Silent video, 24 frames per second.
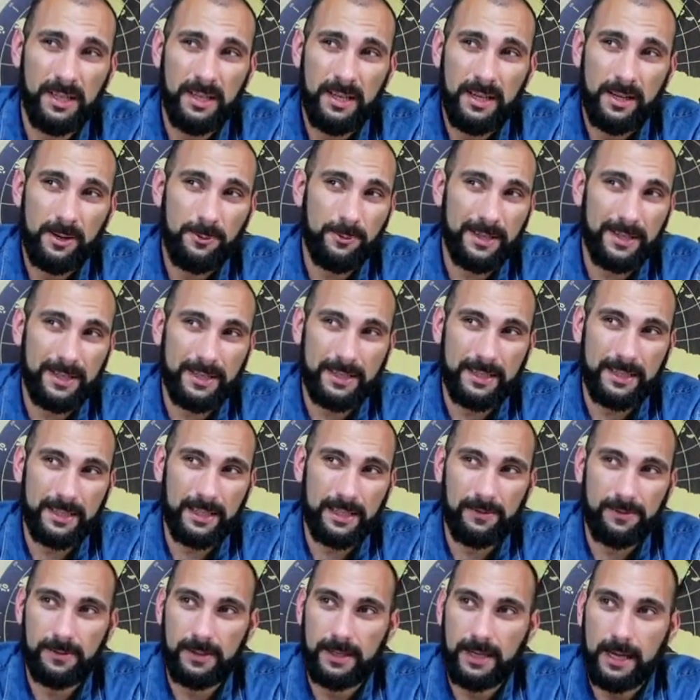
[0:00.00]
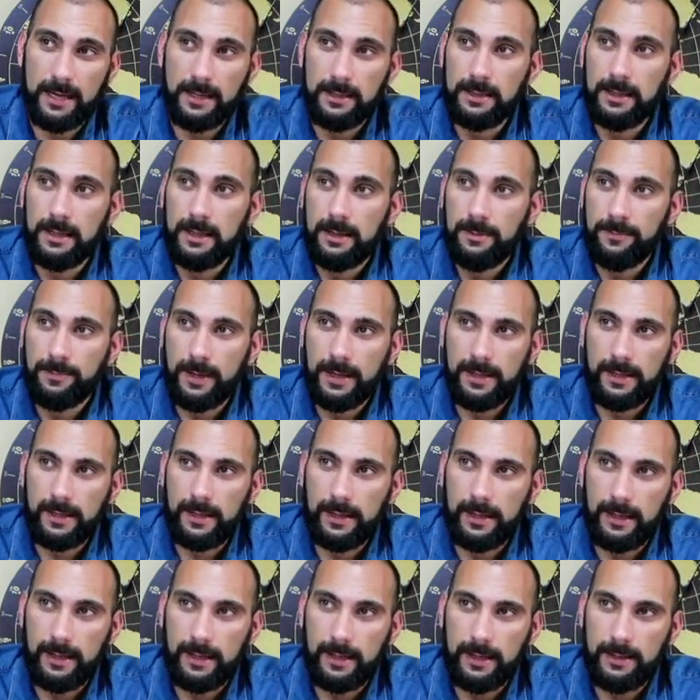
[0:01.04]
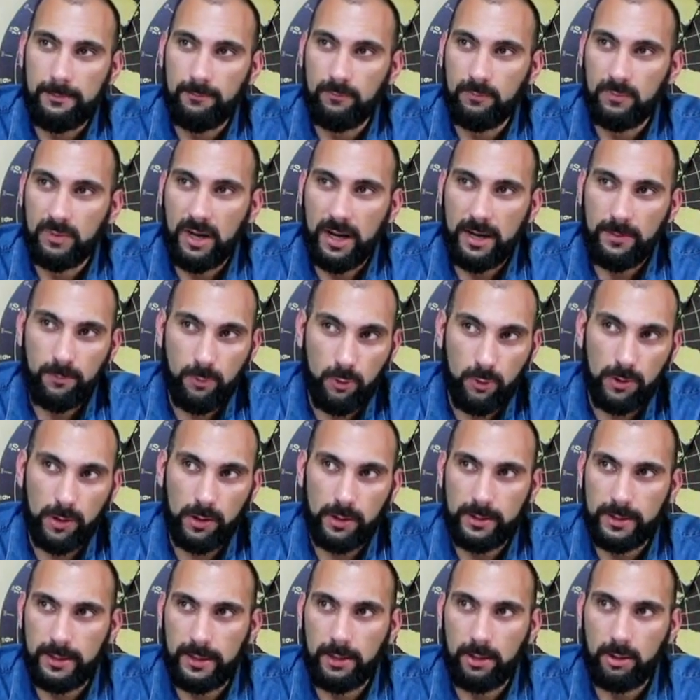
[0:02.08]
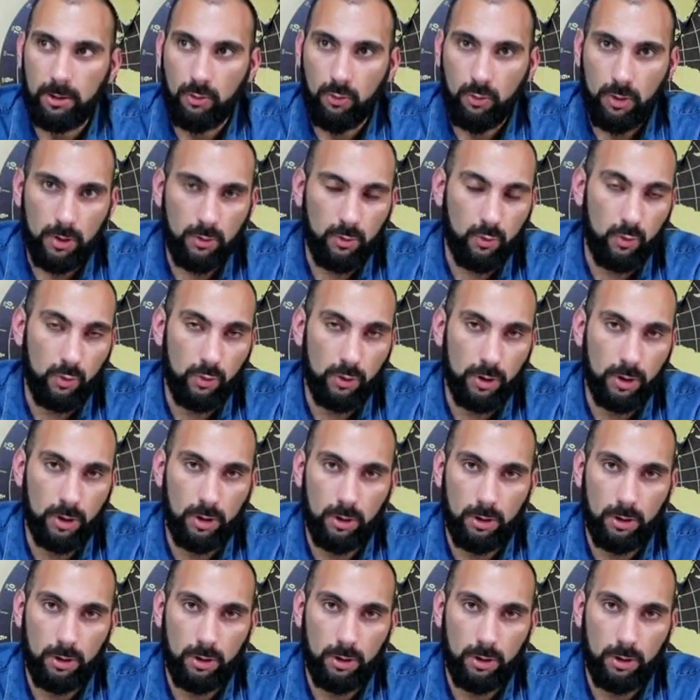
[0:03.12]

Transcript: Quindi significa prendere un ebook scritto da qualcuno